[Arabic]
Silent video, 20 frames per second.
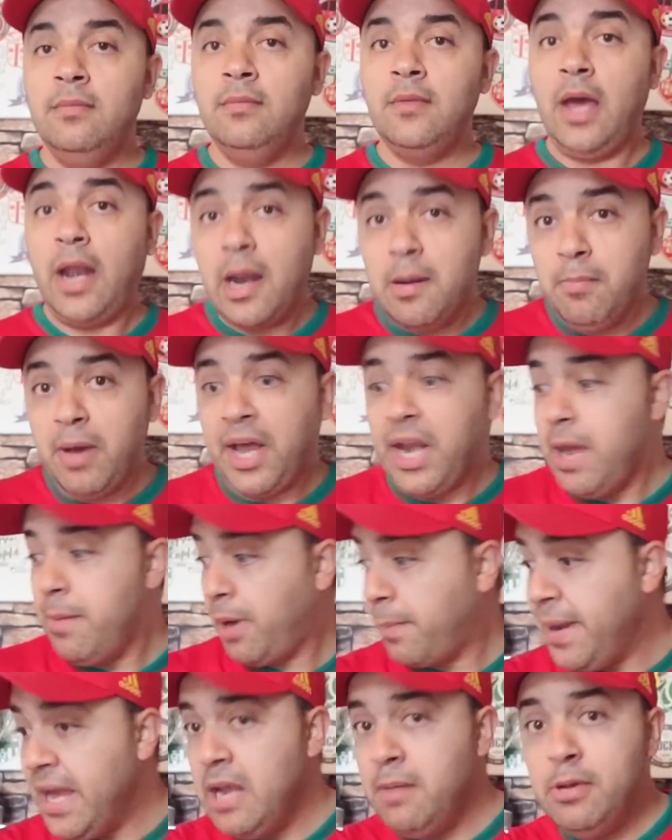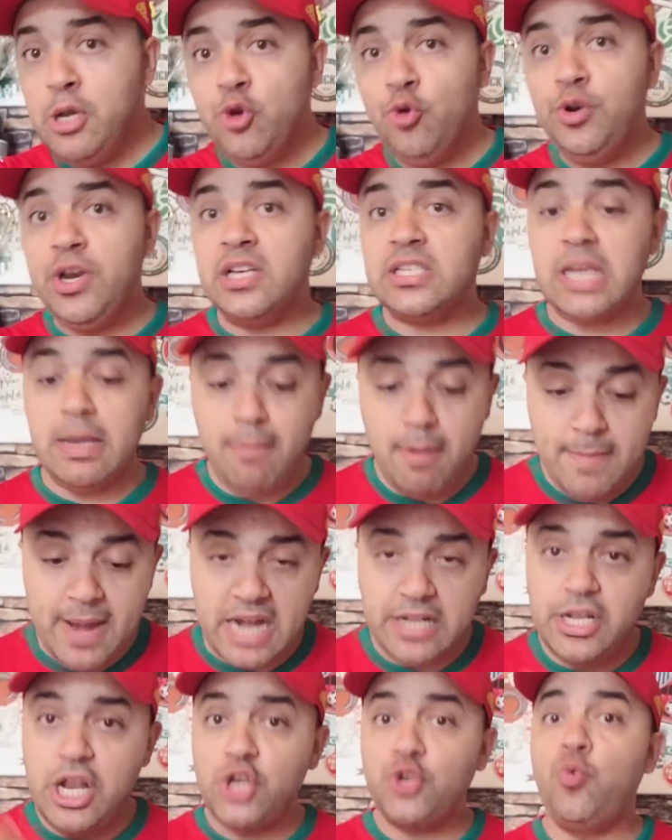راه المغرب 40 مليون نسمه ما
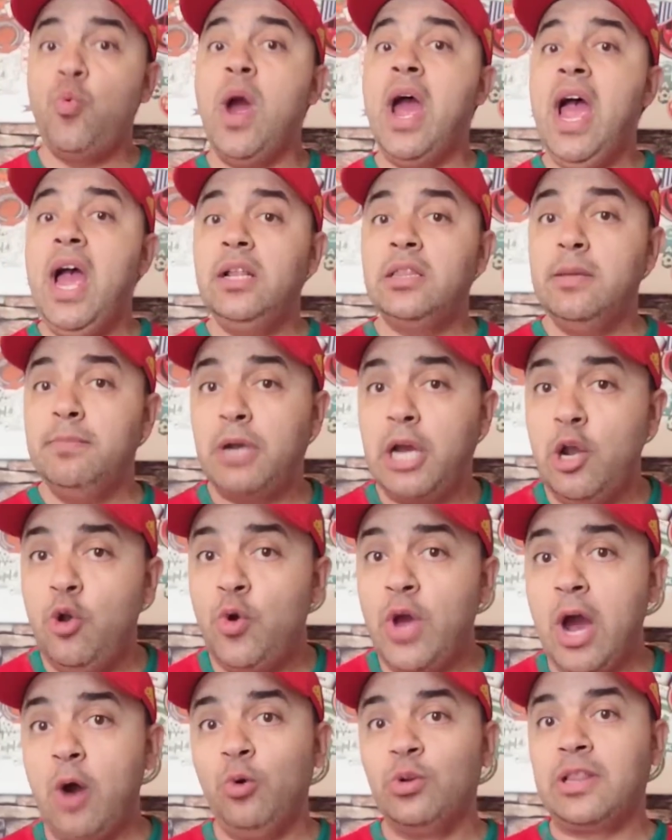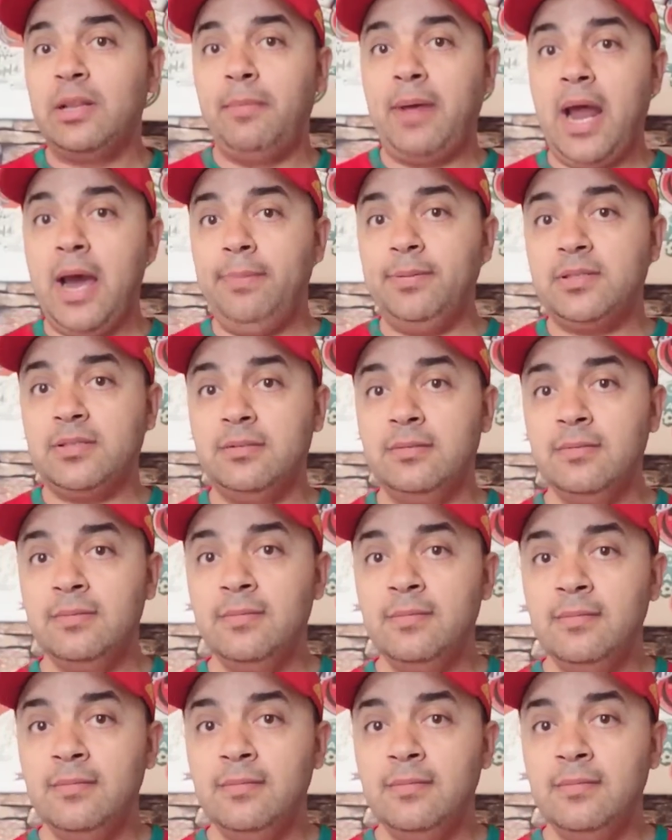عندناش واحد يمكن له يعوض المرابط